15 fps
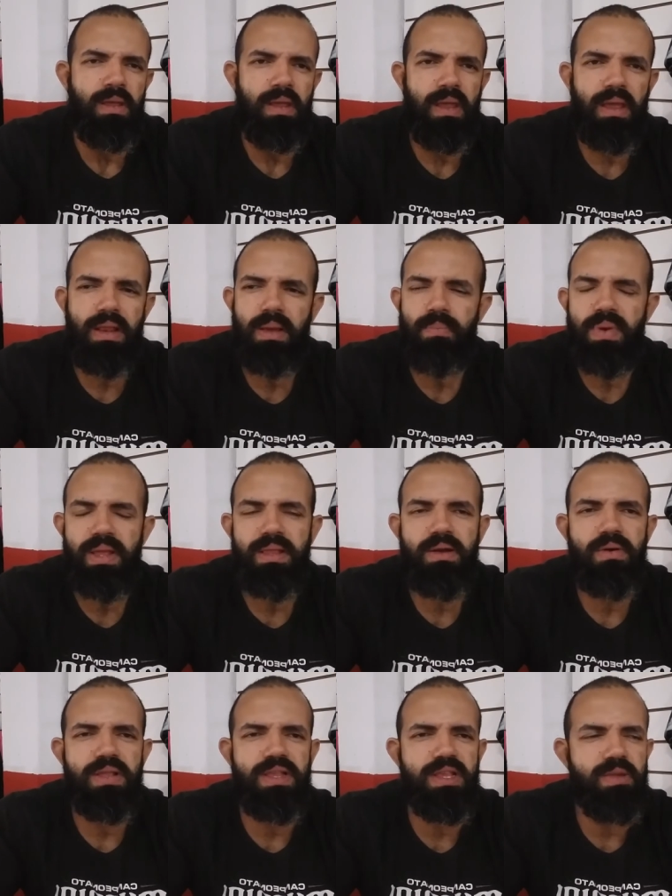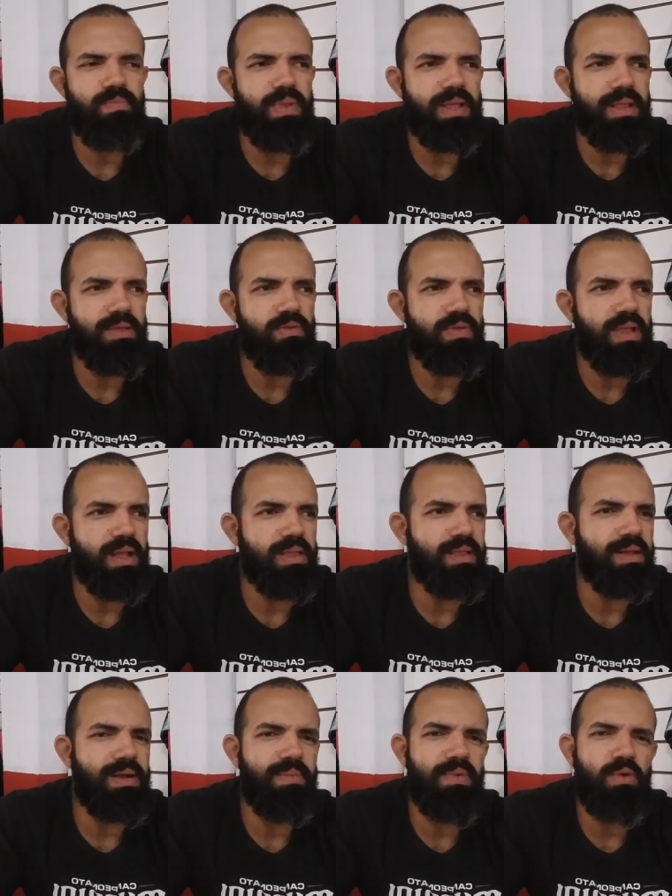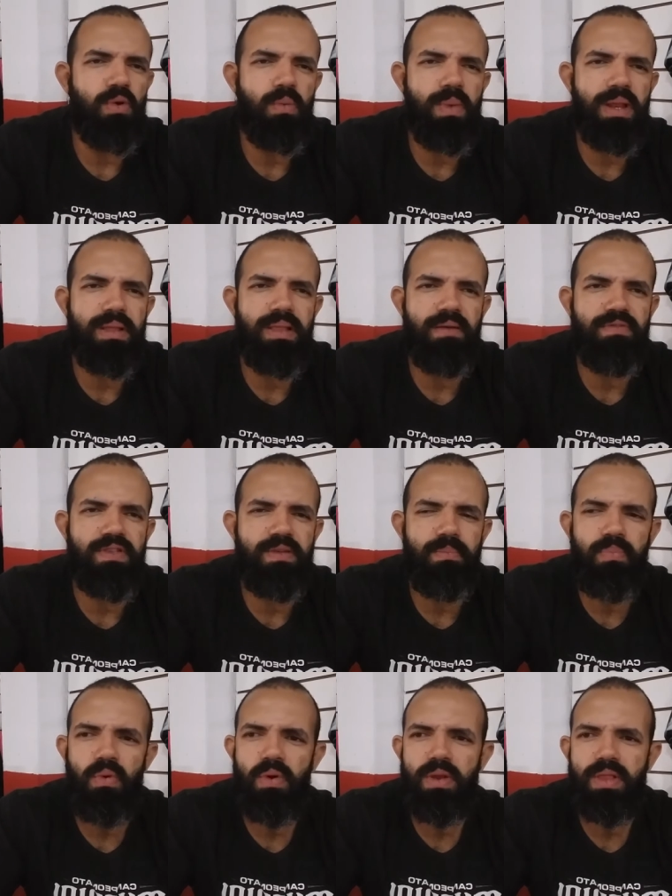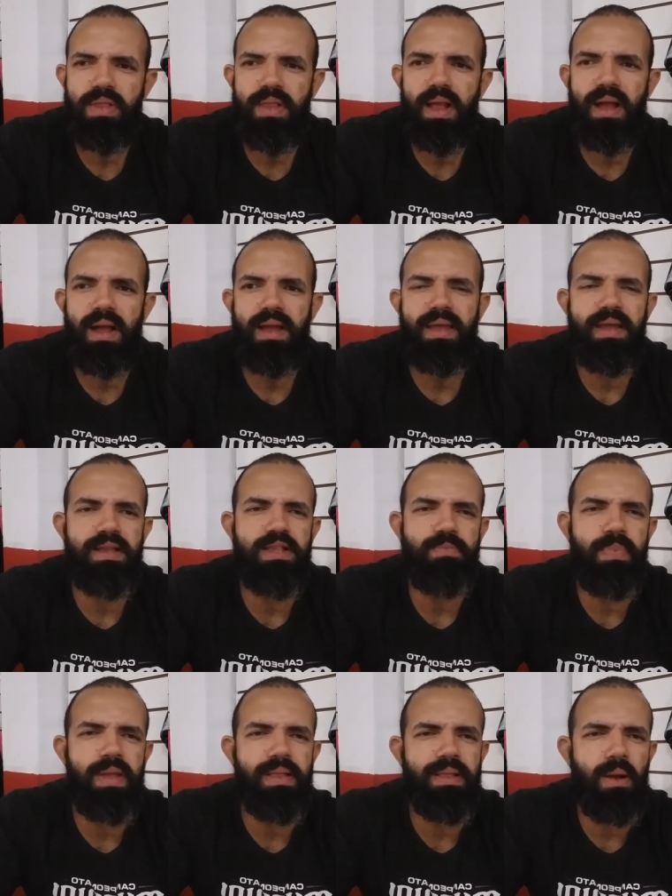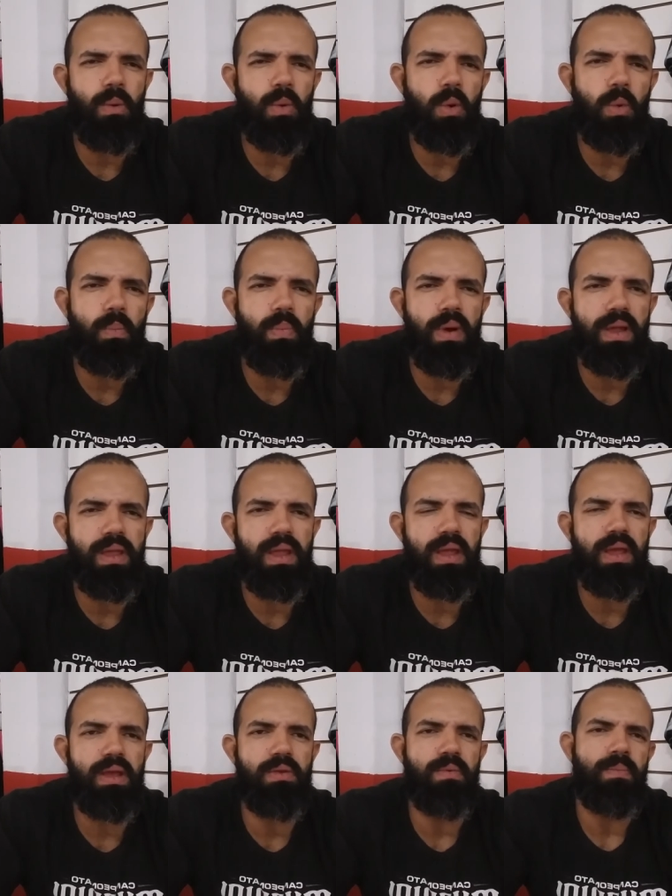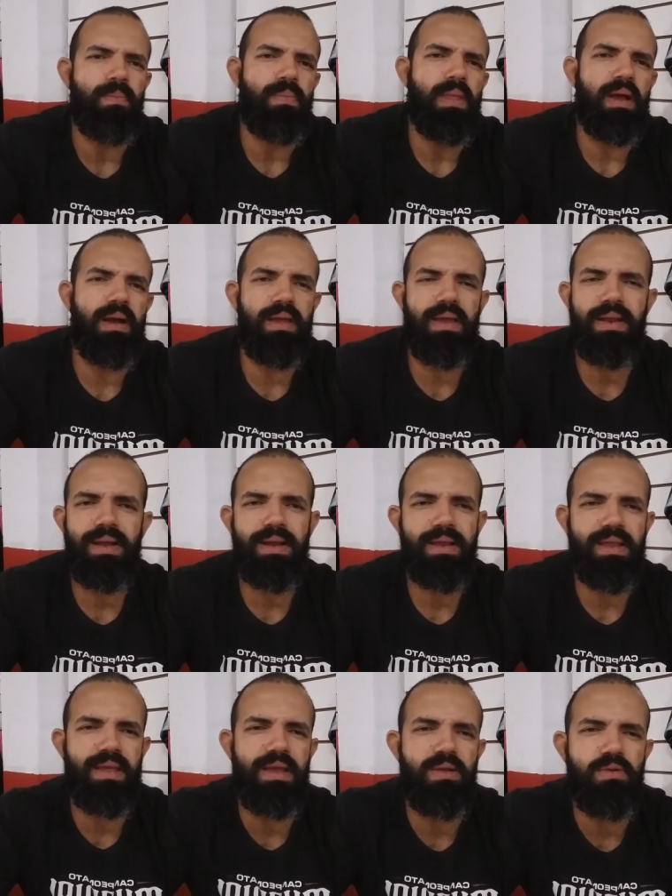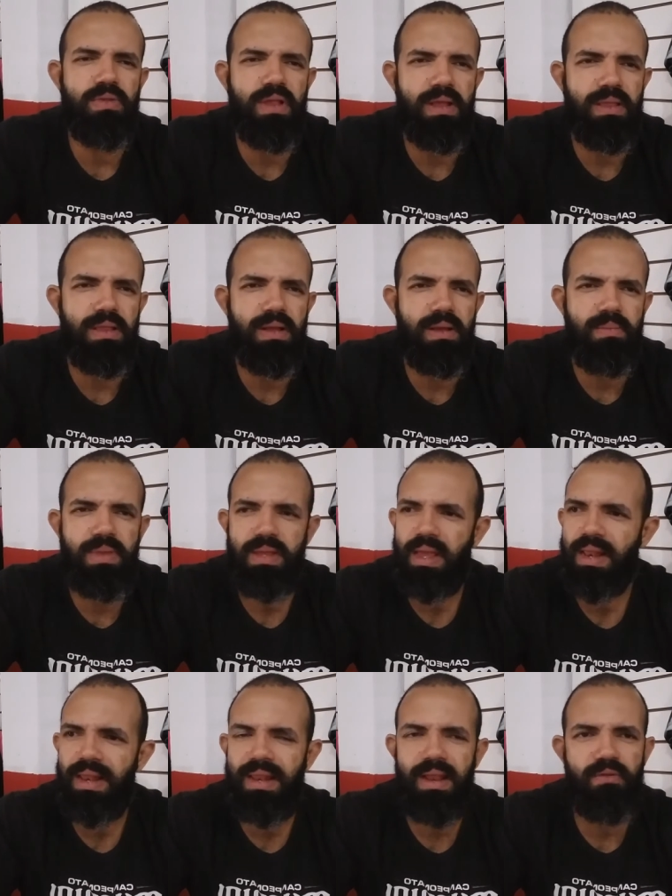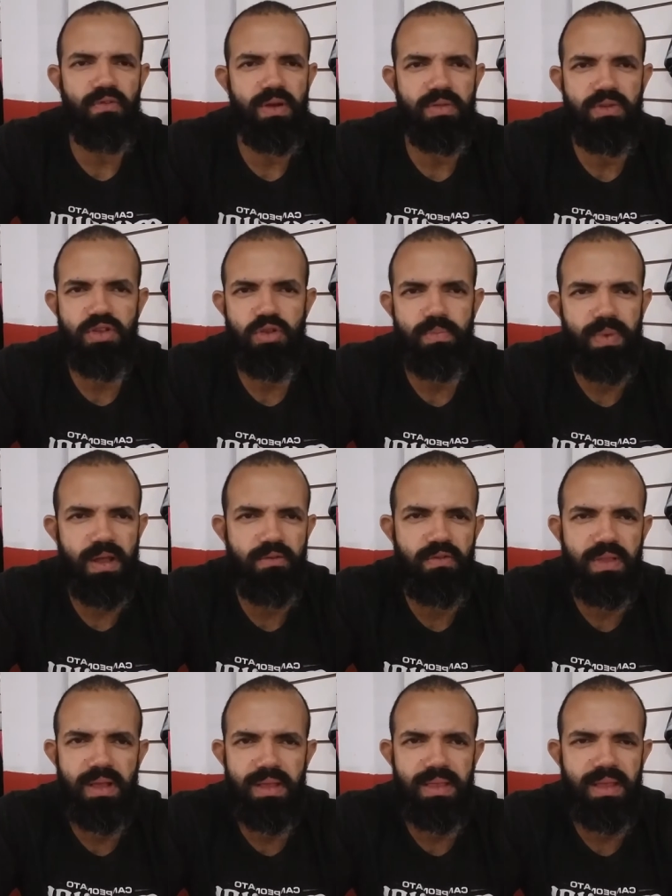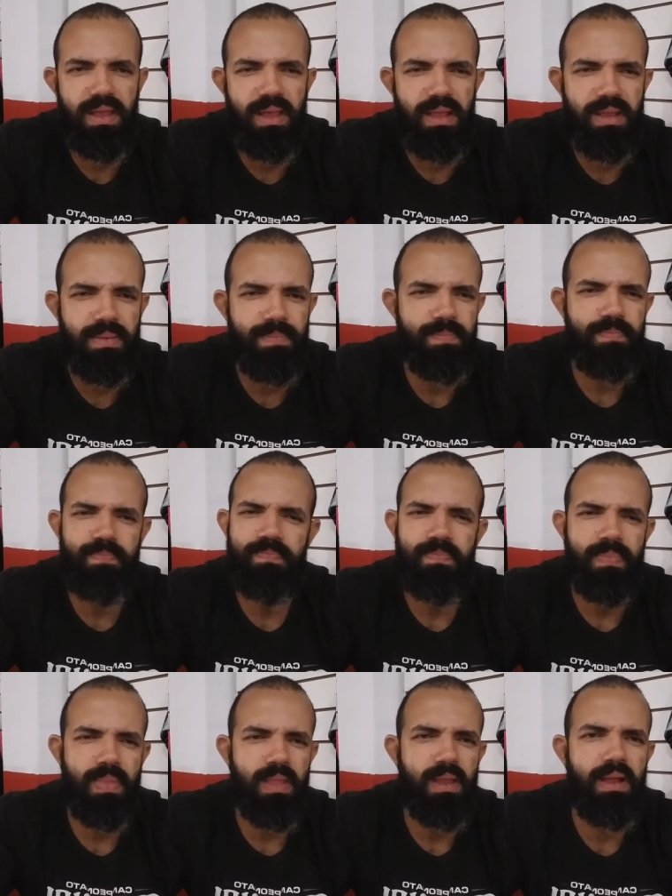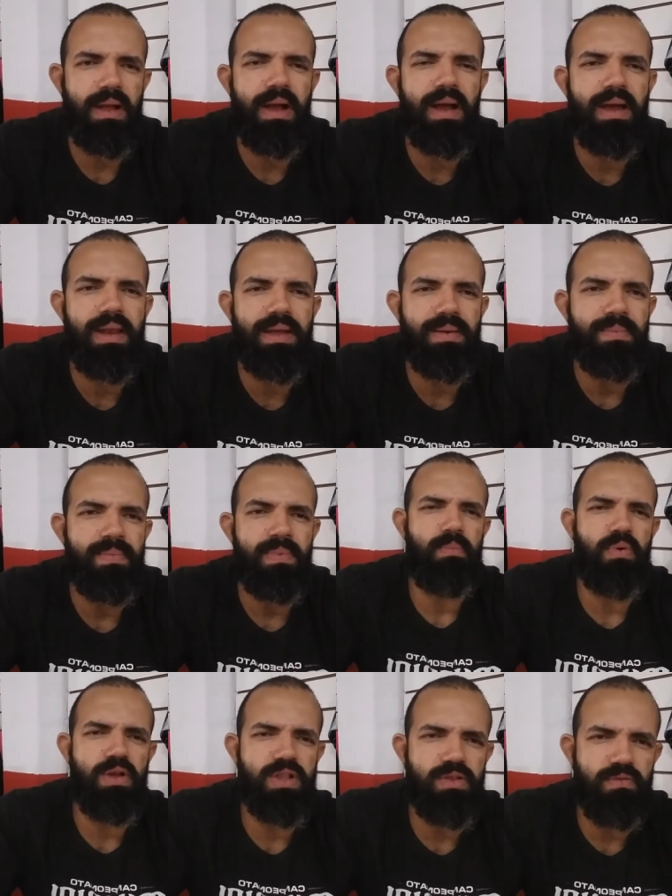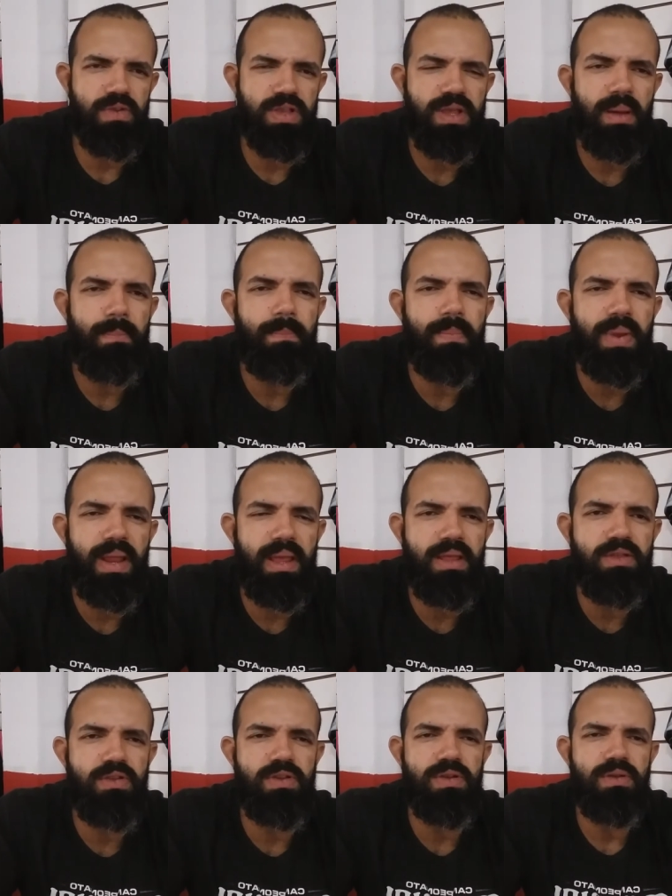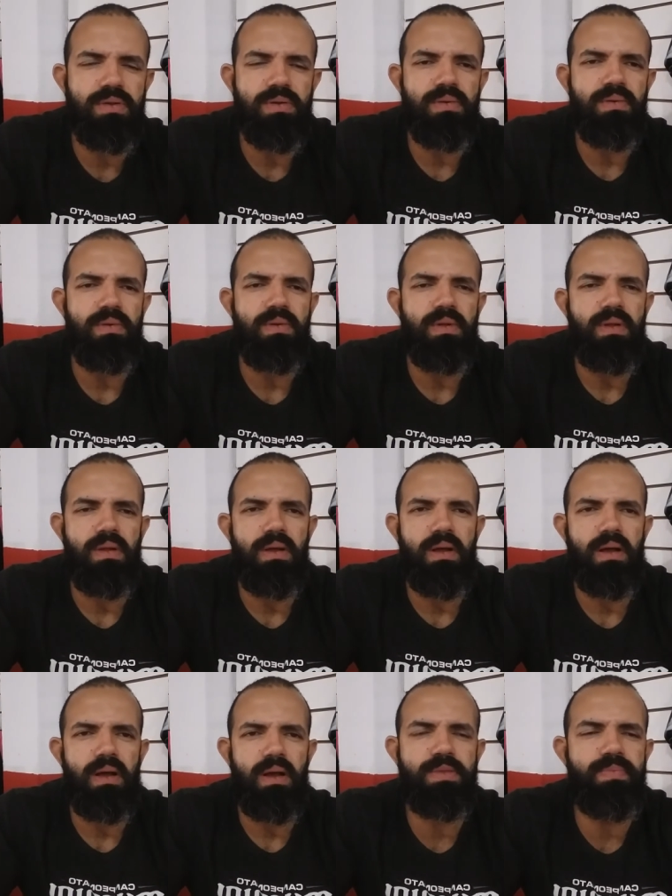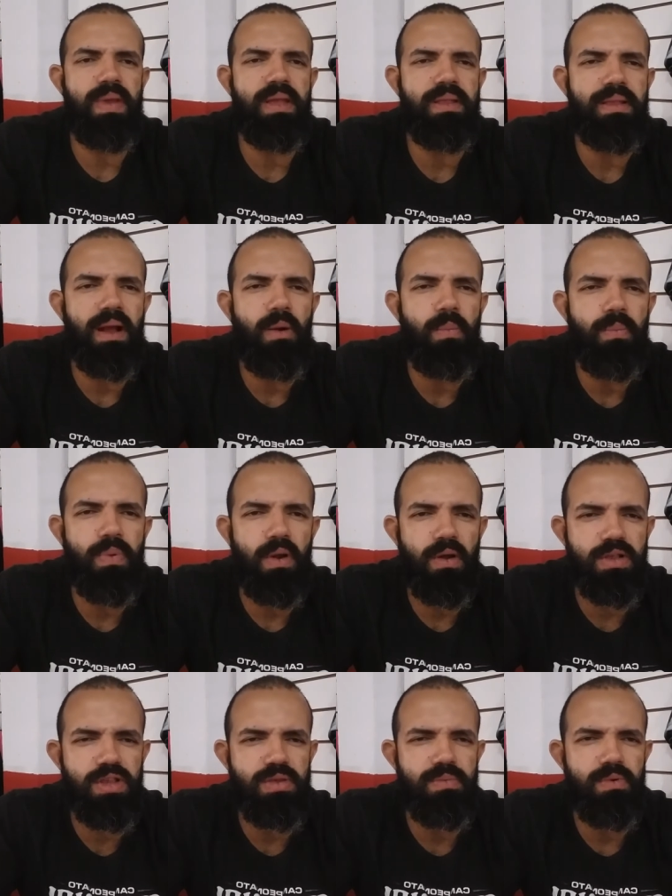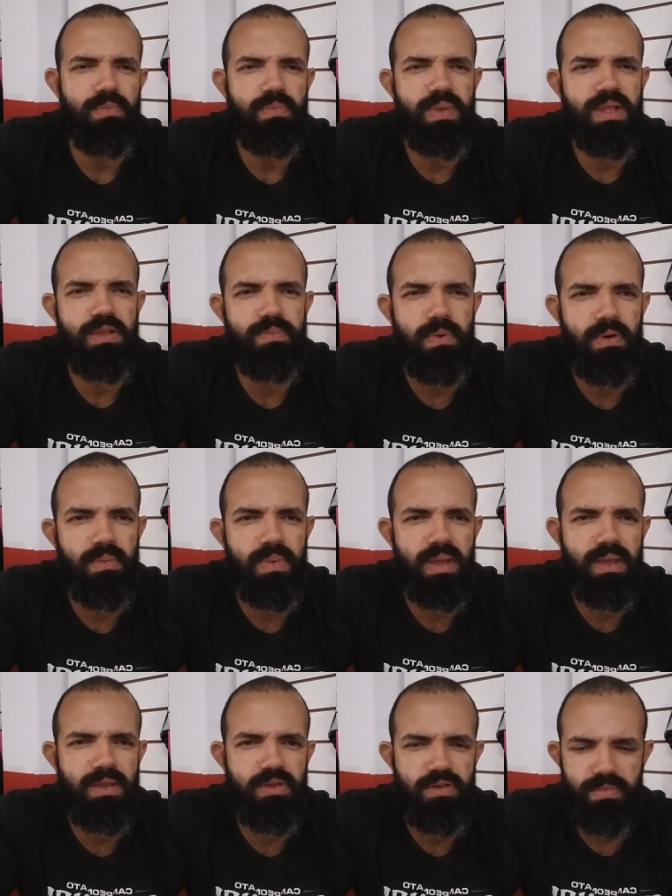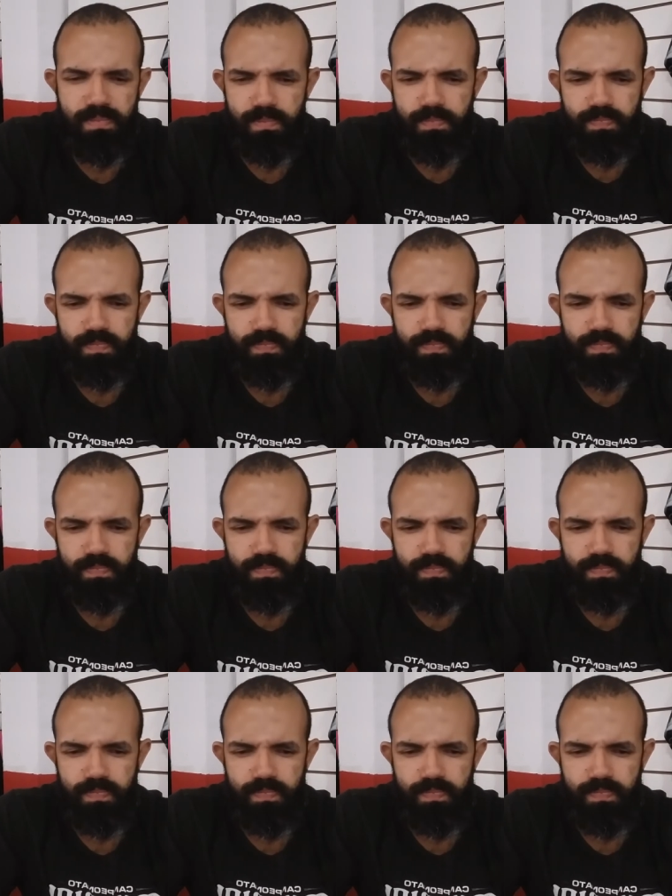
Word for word: Ele aprendeu a disciplina do tatame, como ele deve se portar, respeitar o companheiro, a hierarquia do tatame, ele levando isso para a vida dele, cara, depois que você aprende a respeitar o próximo, principalmente,